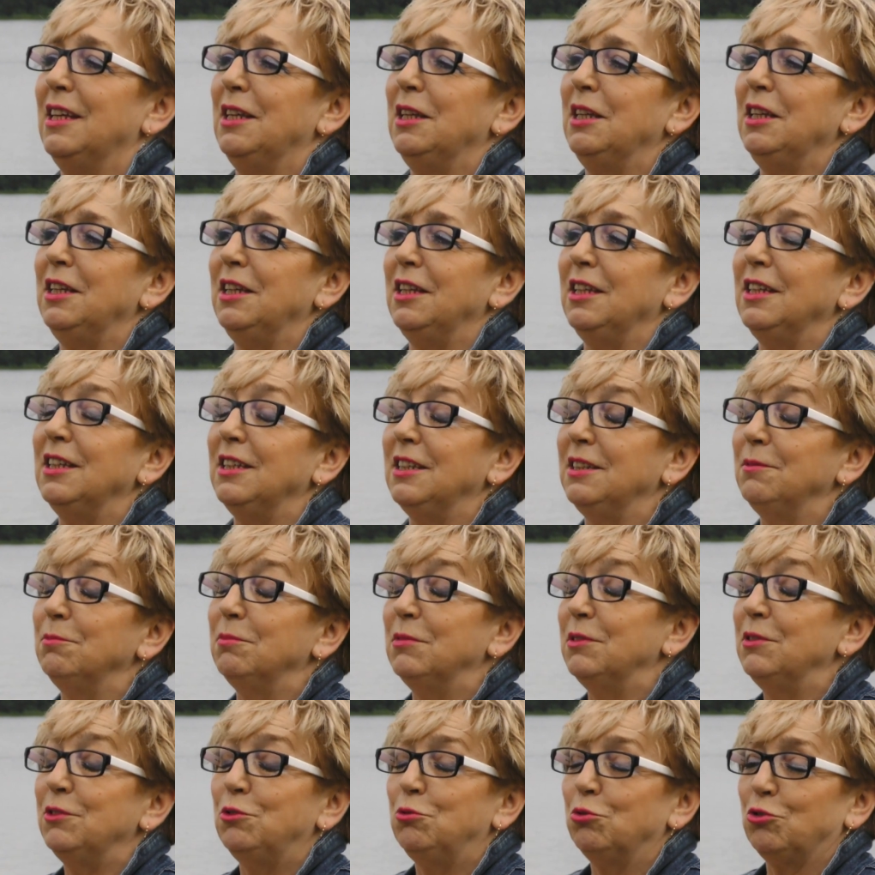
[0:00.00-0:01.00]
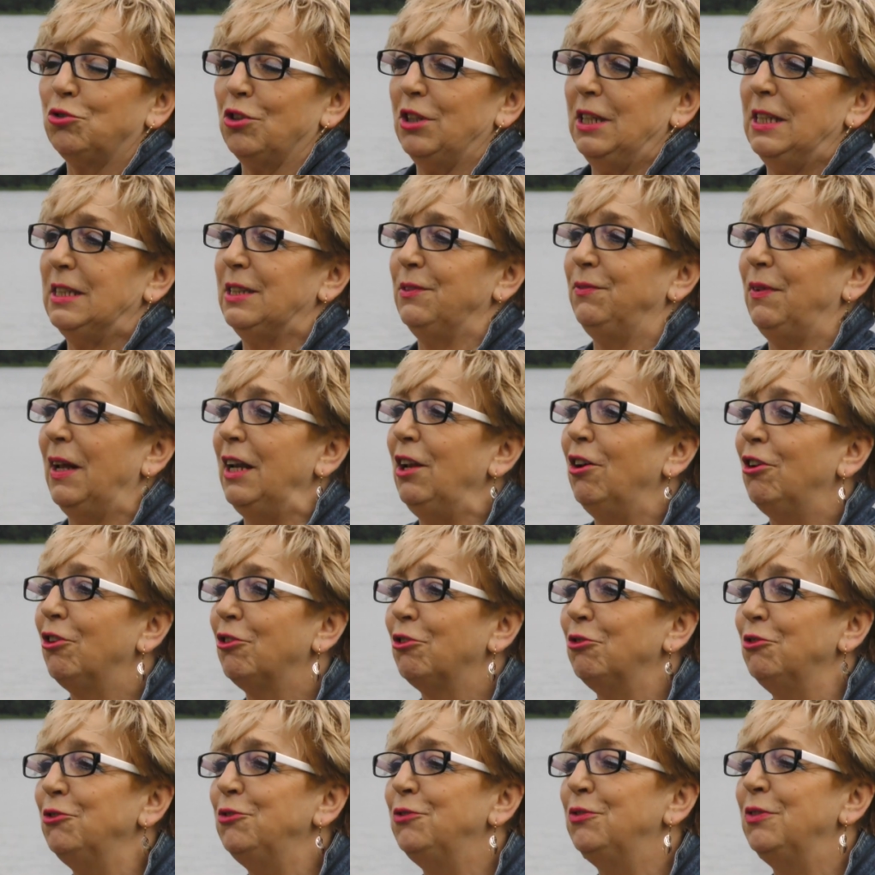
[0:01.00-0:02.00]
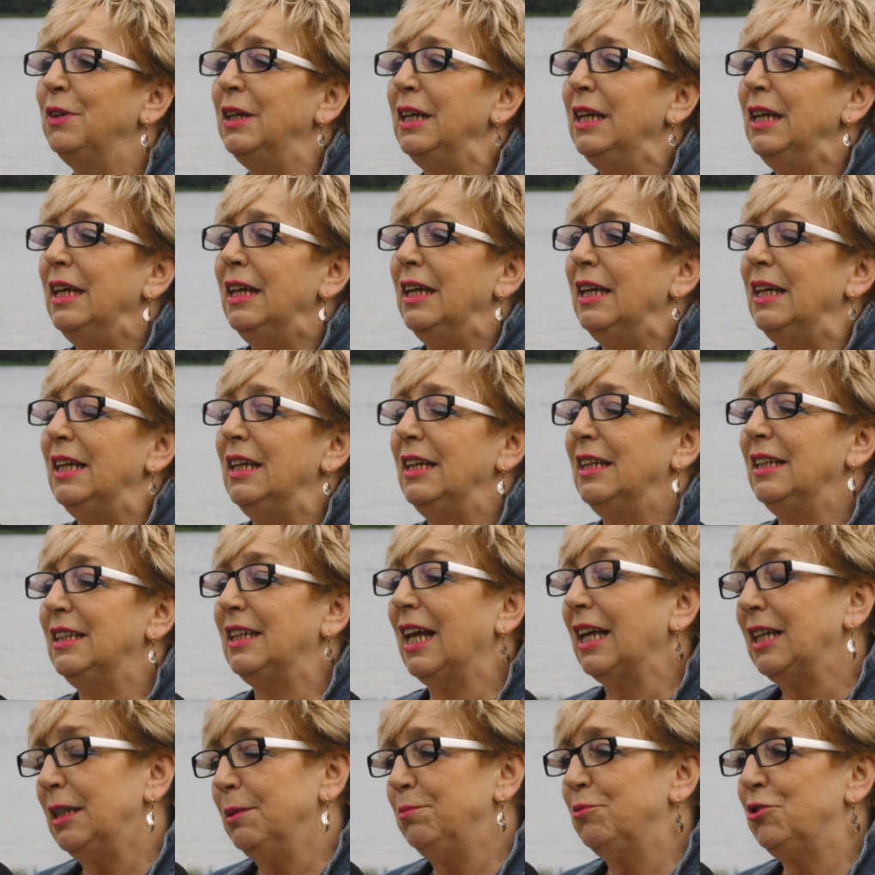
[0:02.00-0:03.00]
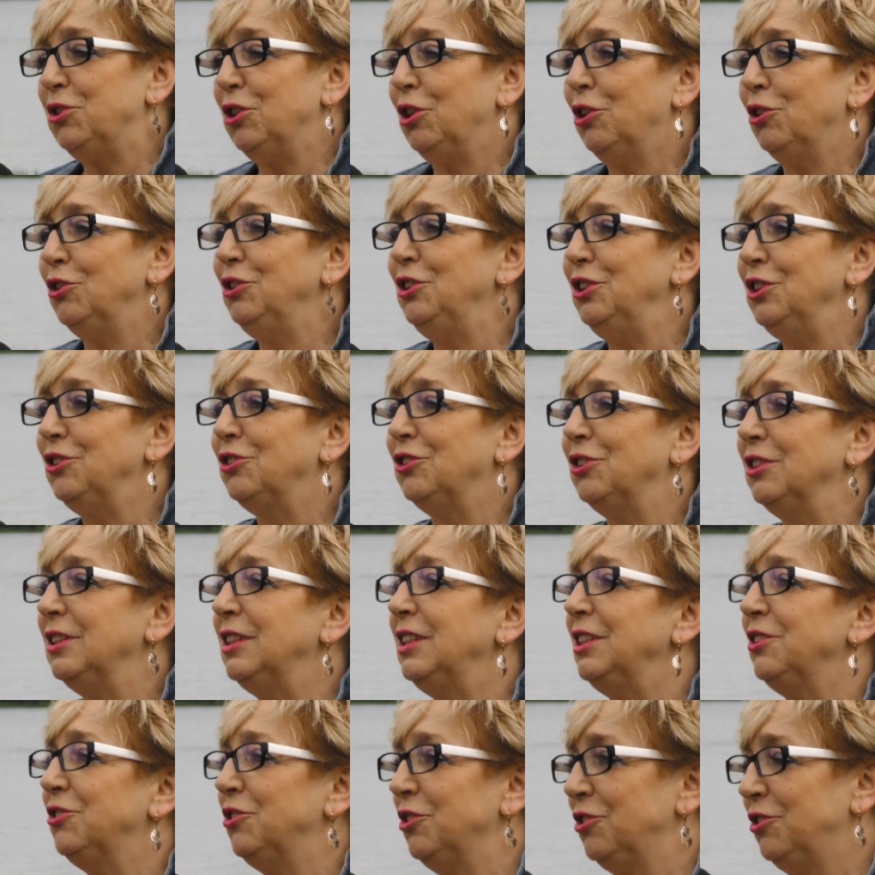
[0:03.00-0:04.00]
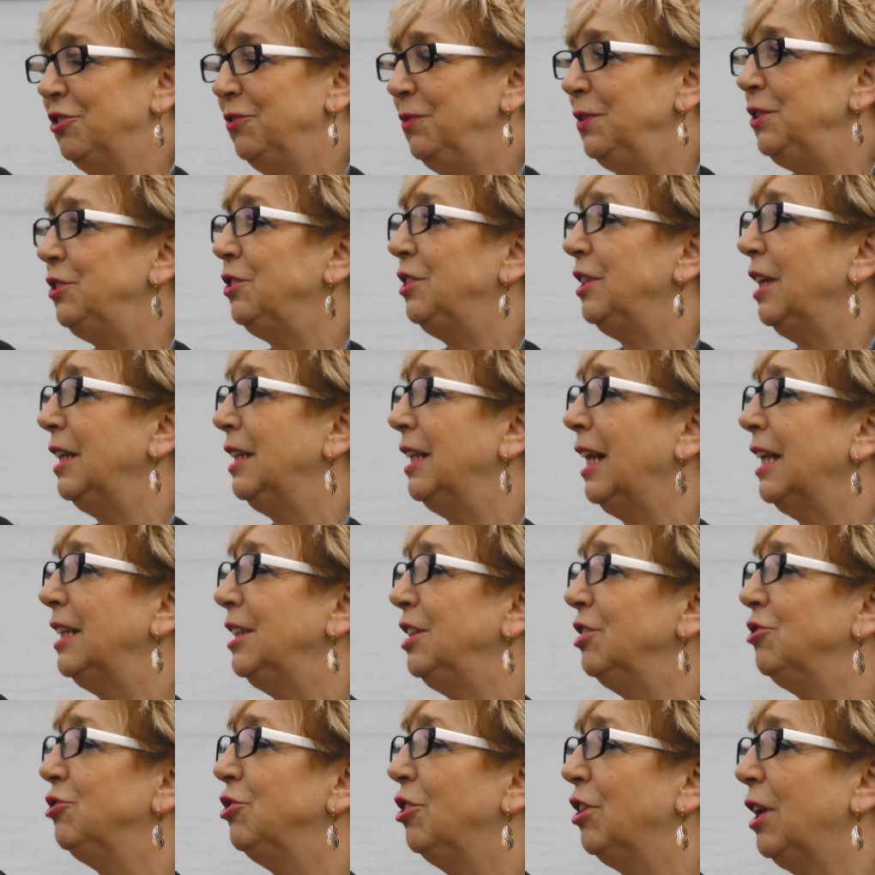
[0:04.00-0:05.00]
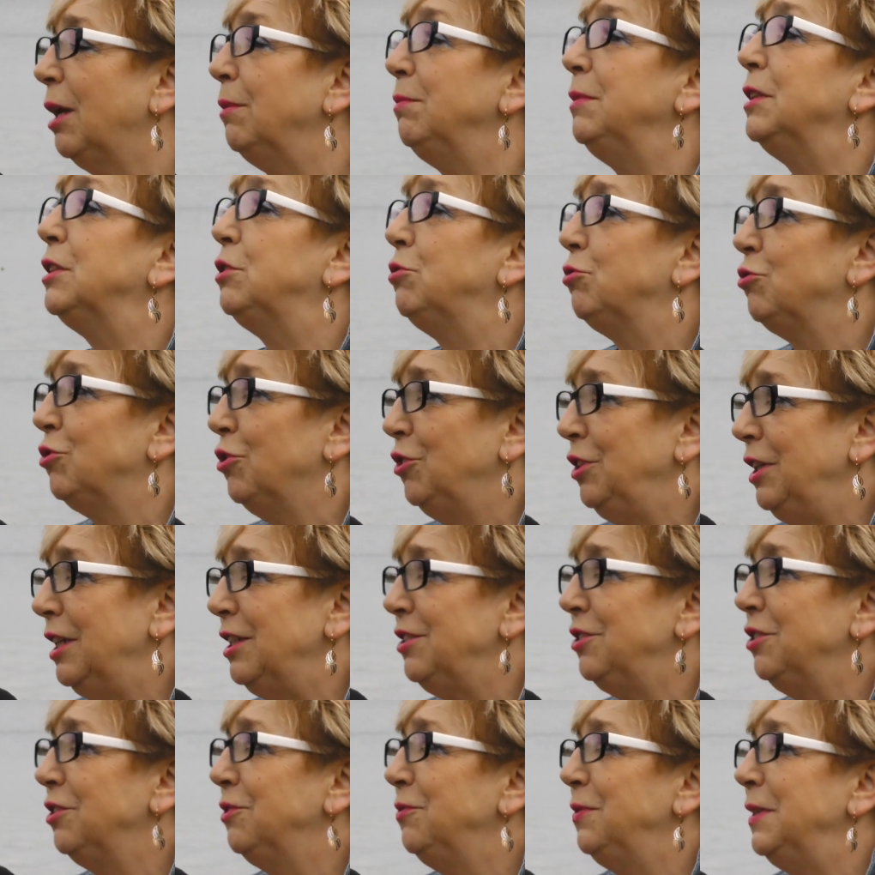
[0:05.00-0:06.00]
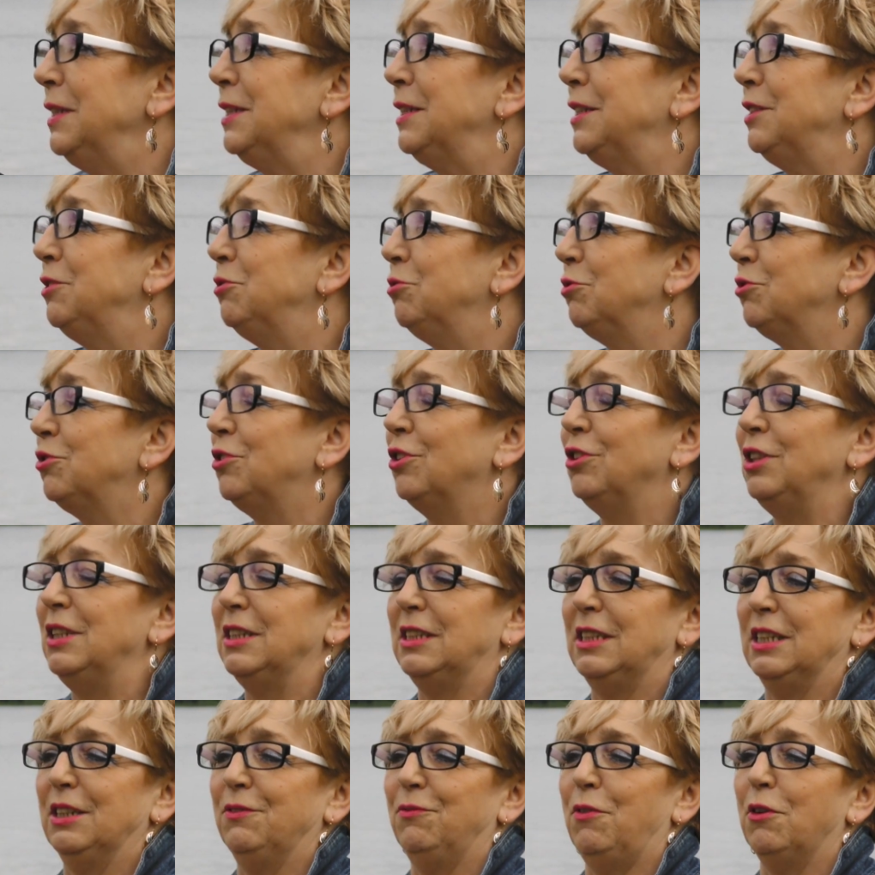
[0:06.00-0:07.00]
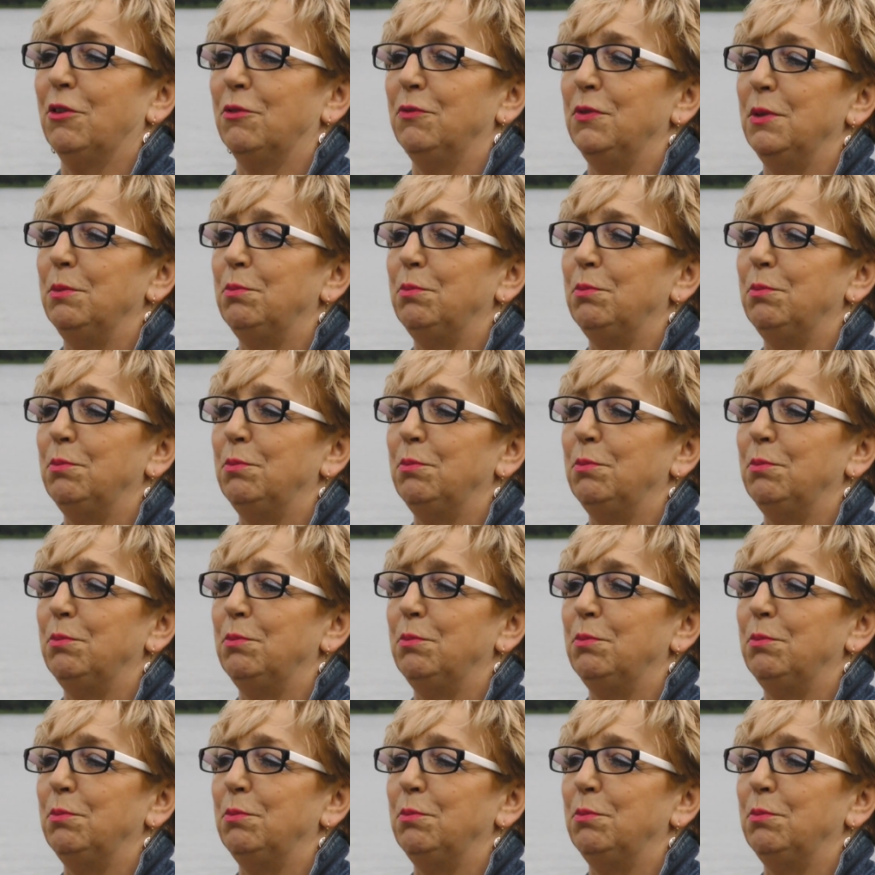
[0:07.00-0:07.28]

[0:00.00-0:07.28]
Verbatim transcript: i, i dużo jest walorów Y, takich przyrodniczych i rzeczywiście nad jeziorami jest dużo jezior, więc dużo jest tych form